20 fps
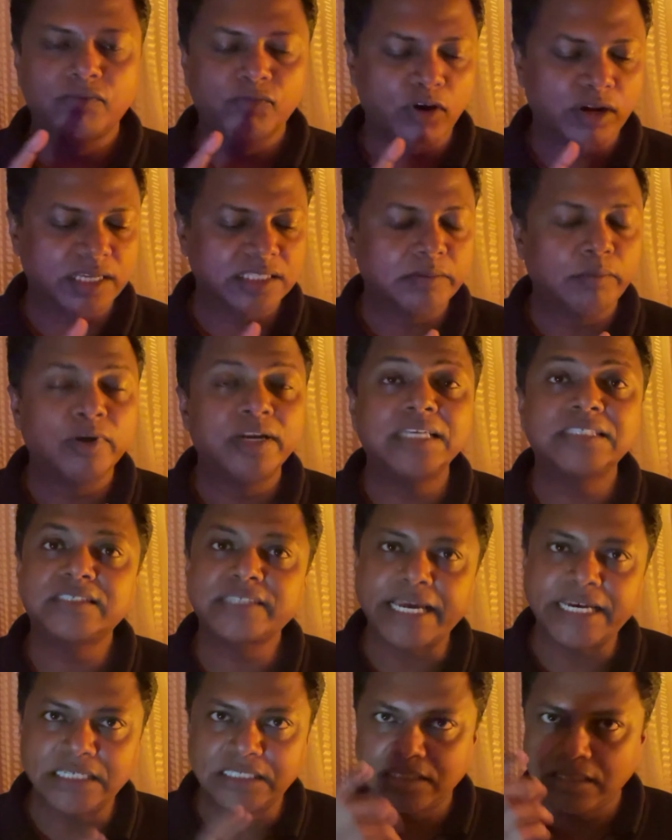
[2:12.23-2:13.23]
ஃபார் எக்ஸாம்பிளுடைய
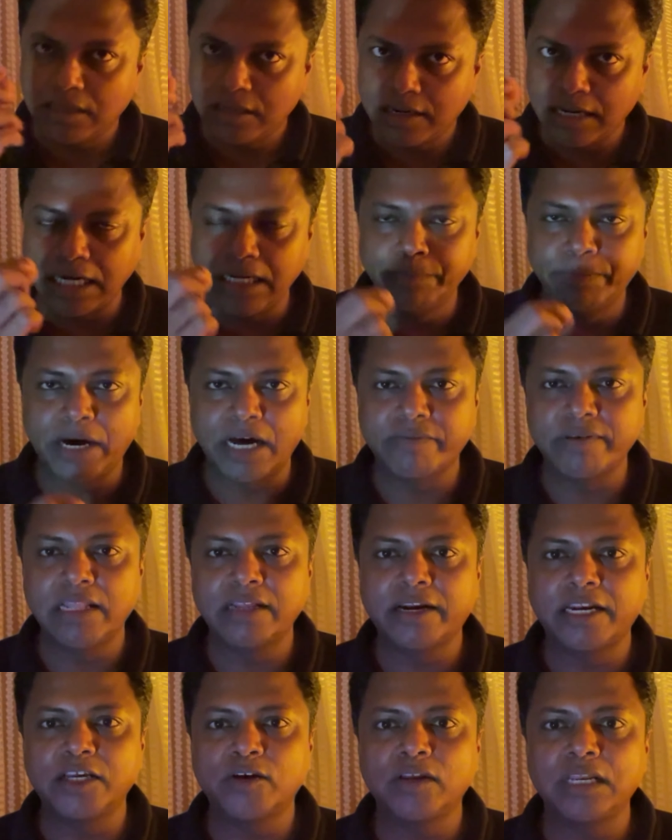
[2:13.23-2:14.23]
சைட் கண்
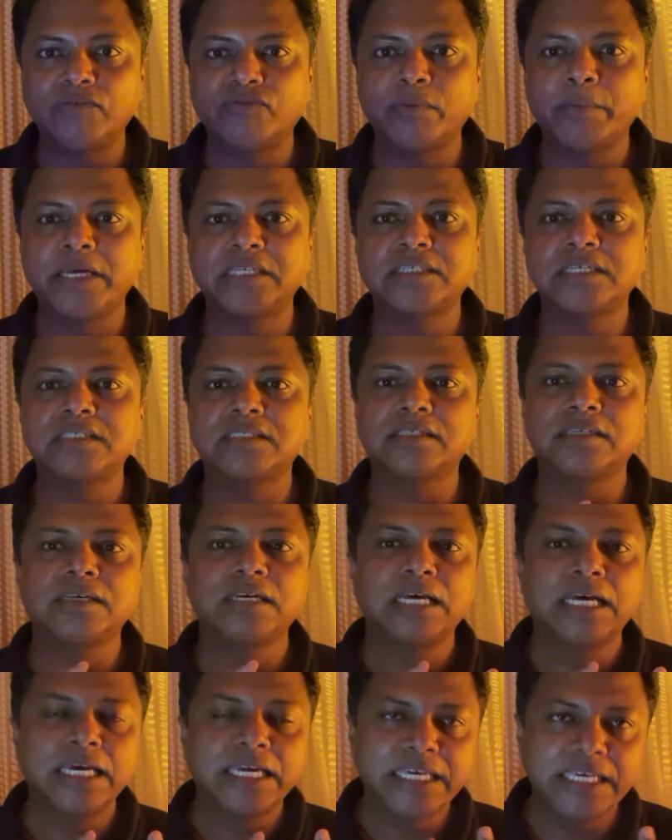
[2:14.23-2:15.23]
பார்வையில் கிடைக்கிற இன்ஃபர்மேஷன்ஸு
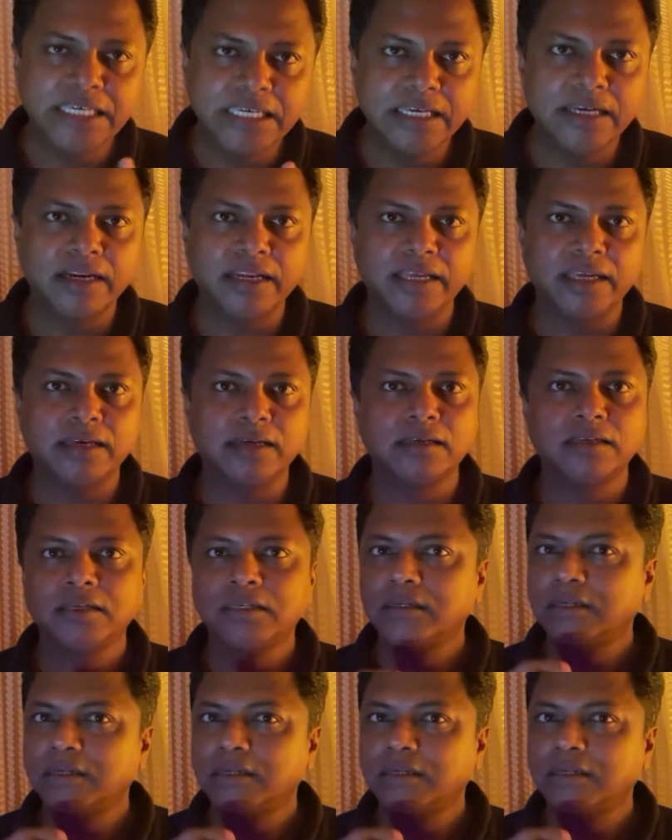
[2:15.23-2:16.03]
ஹியரிங்